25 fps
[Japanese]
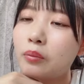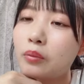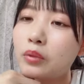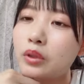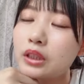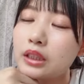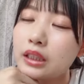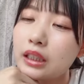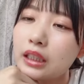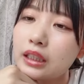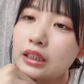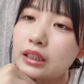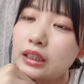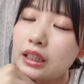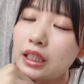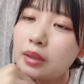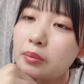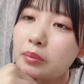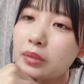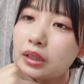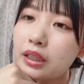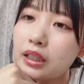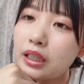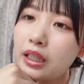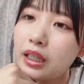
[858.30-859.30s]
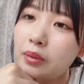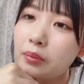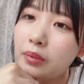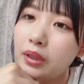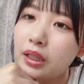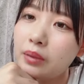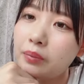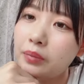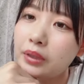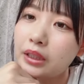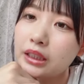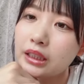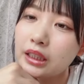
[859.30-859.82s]
もしかしたら幕張
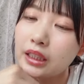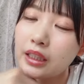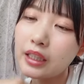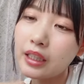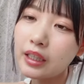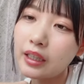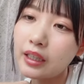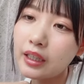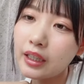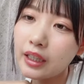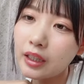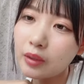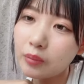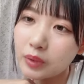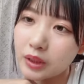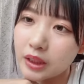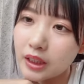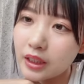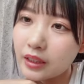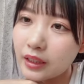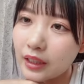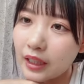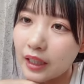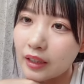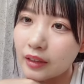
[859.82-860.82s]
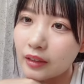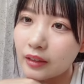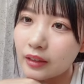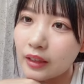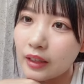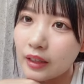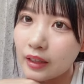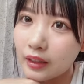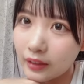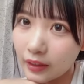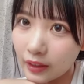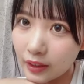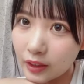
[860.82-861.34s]
までみきちゃんに会えないかもしれない
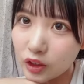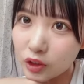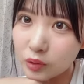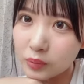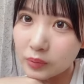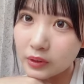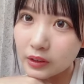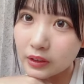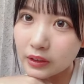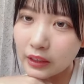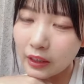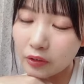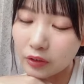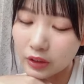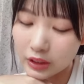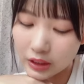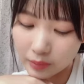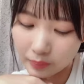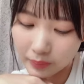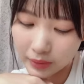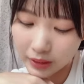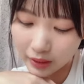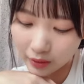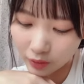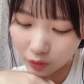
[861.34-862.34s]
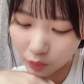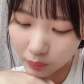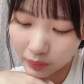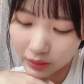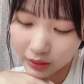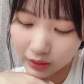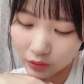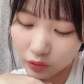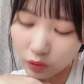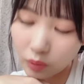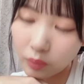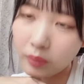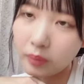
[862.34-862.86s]
大丈夫楽しみが伸び
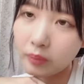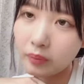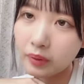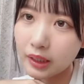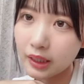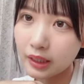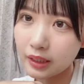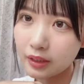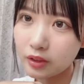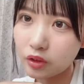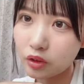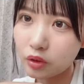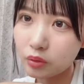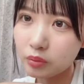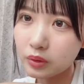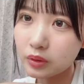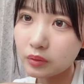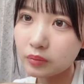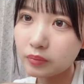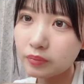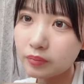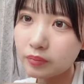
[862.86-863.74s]
たと思えば大丈夫